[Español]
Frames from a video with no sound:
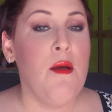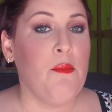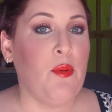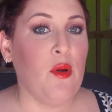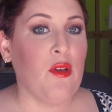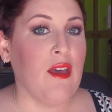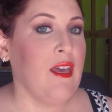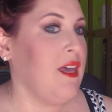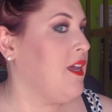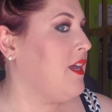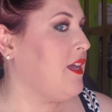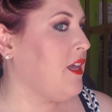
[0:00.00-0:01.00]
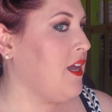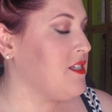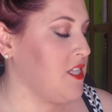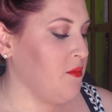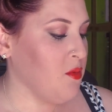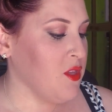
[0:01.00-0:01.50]
porque
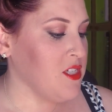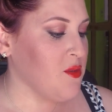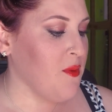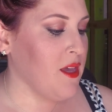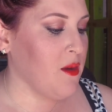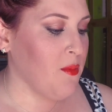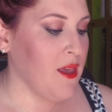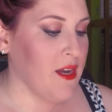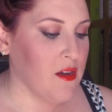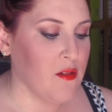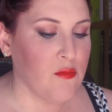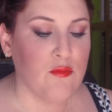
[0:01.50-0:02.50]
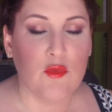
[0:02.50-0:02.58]
así podéis ver bien